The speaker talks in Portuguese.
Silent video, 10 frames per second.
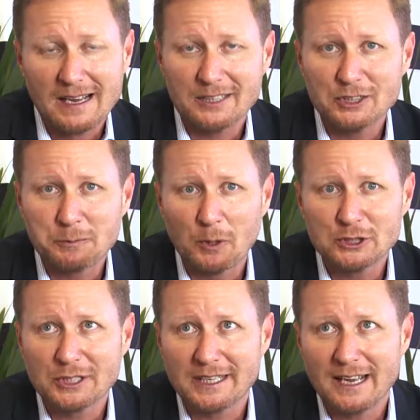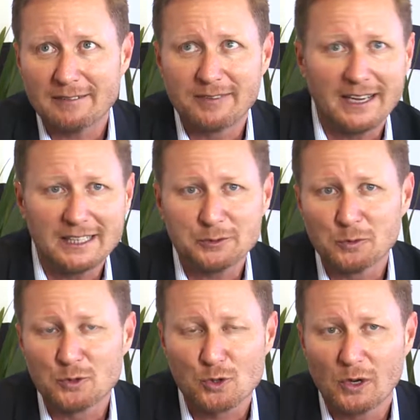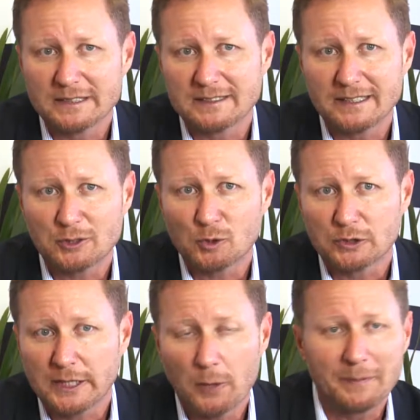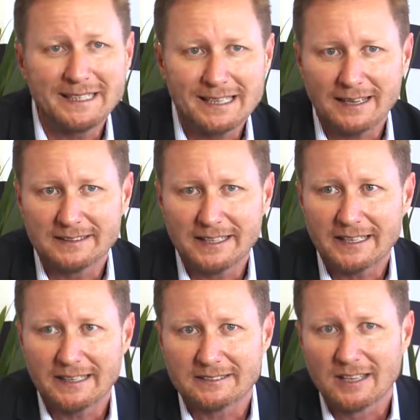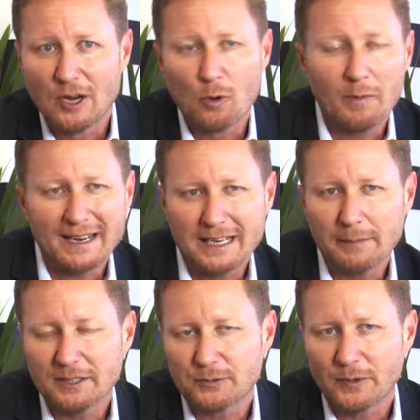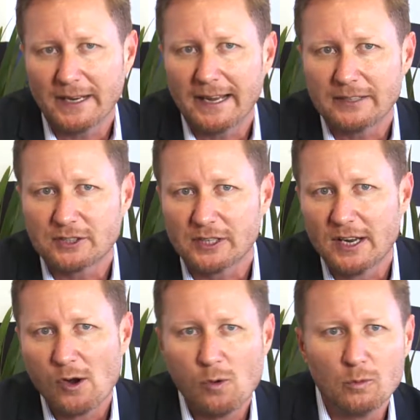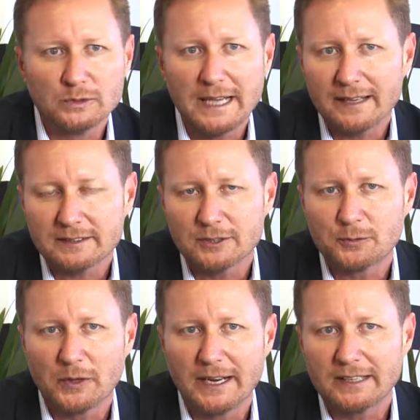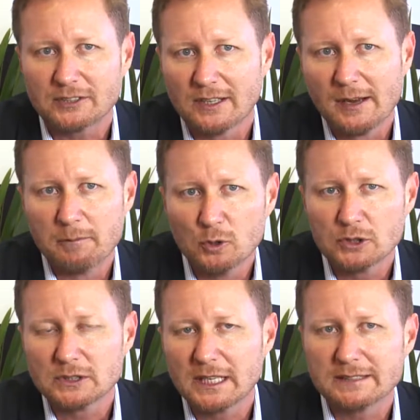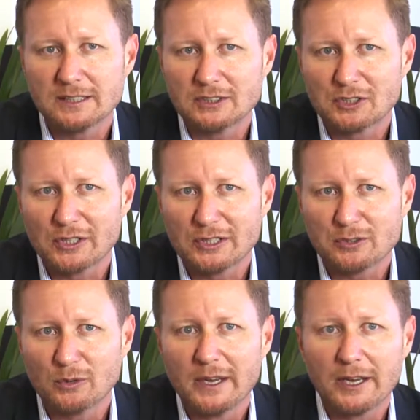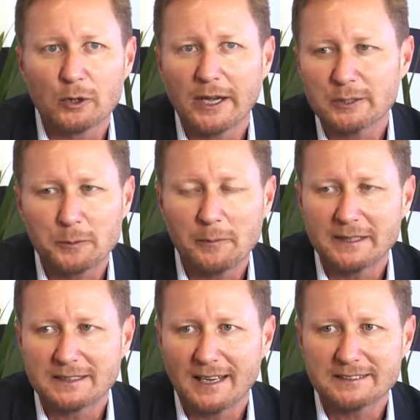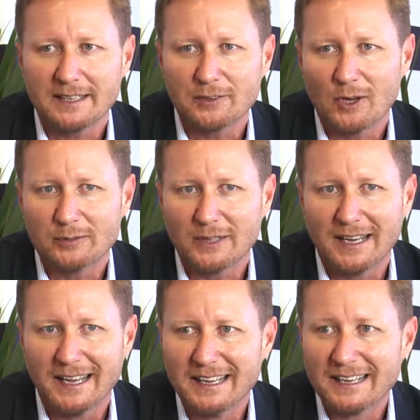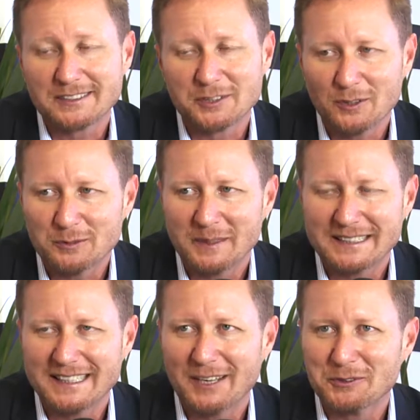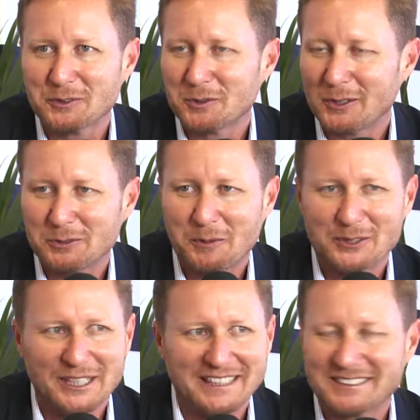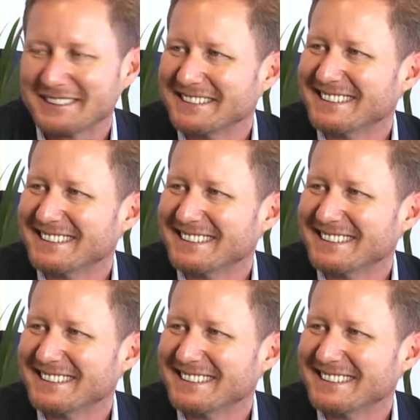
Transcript: A gente pode criar várias funções dentro do hotel, brincadeiras, uma cama diferente, um desk diferente. Muito interessante isso. Eu quero experimentar essa nova, esse novo material nos nossos projetos.